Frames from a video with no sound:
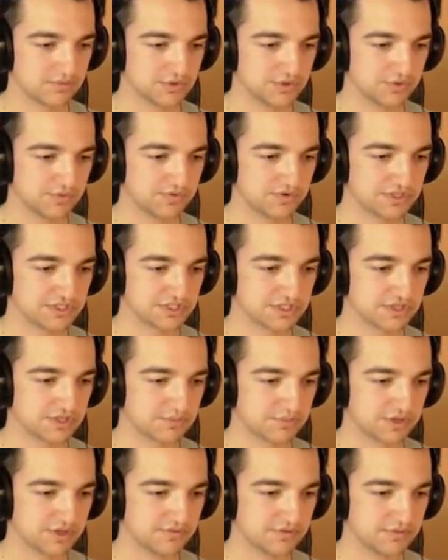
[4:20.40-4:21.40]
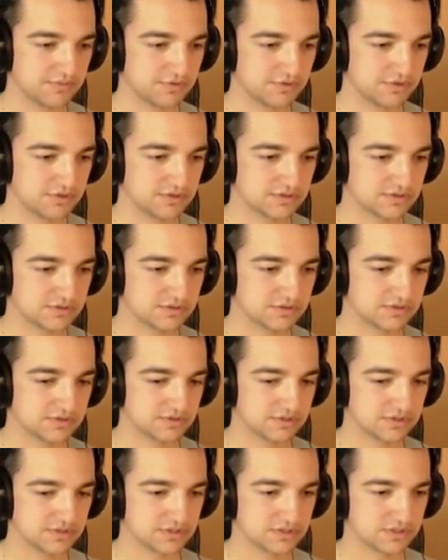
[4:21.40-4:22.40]
Muszę uważać naprawdę, bo o,
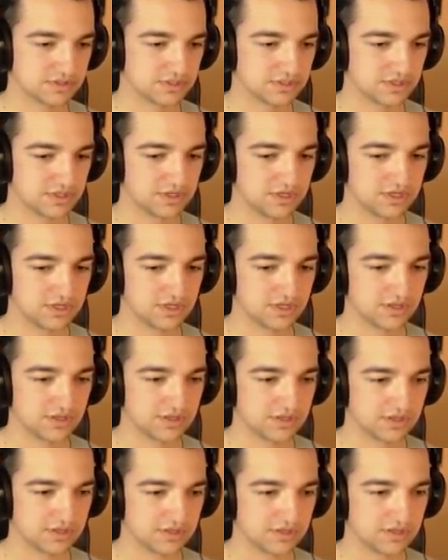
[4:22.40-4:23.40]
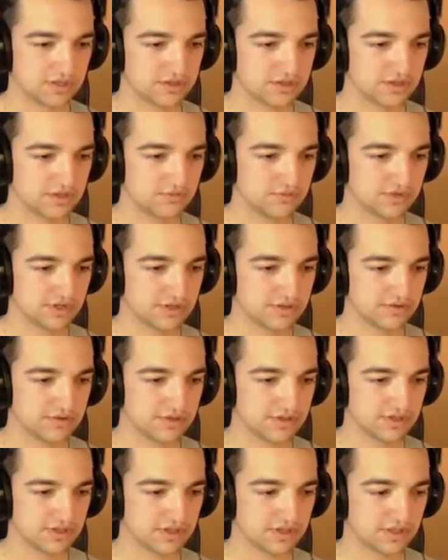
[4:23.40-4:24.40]
na, na, na śniegu, na
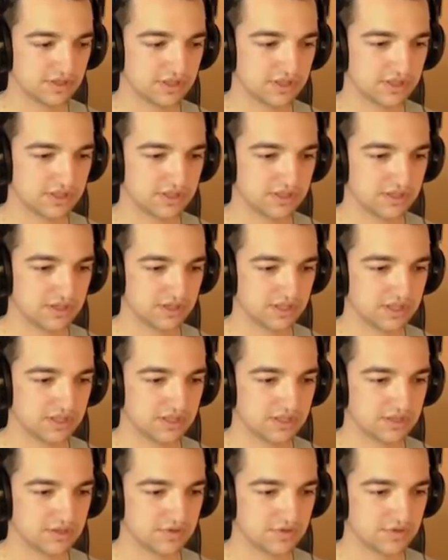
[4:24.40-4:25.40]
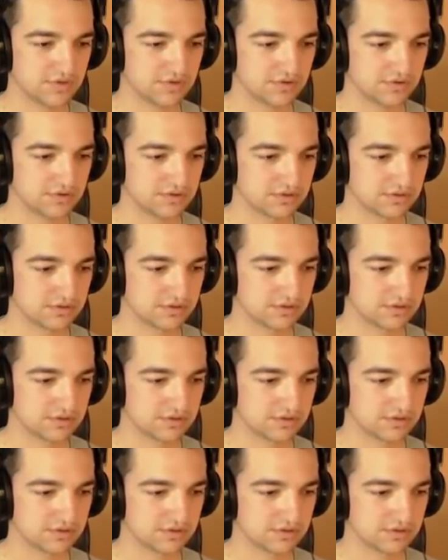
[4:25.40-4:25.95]
lodzie jest, jest ciężko.